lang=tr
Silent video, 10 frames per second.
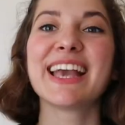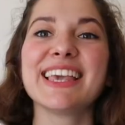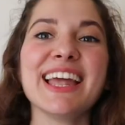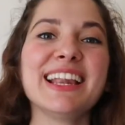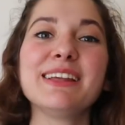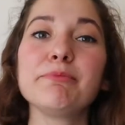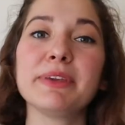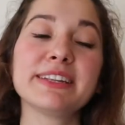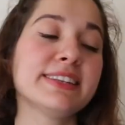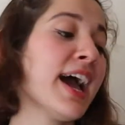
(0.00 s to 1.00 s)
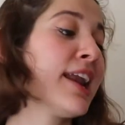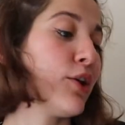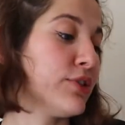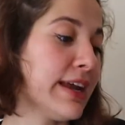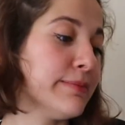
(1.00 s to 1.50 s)
Gelelim bir diğer
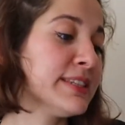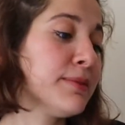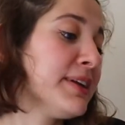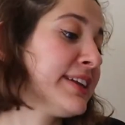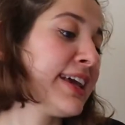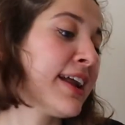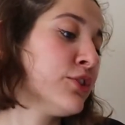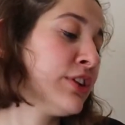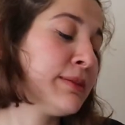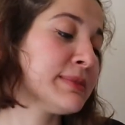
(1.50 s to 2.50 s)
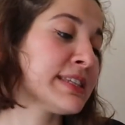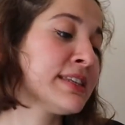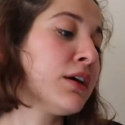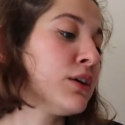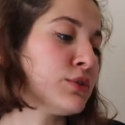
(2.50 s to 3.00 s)
önerimize. Bir diğer önerimiz
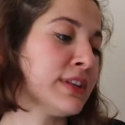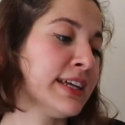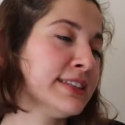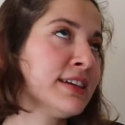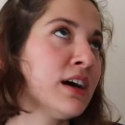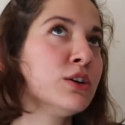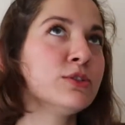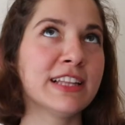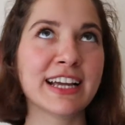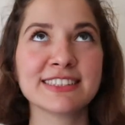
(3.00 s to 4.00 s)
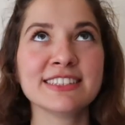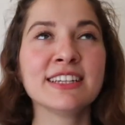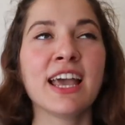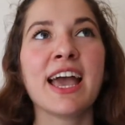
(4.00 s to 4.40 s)
ise Outlander. Outlander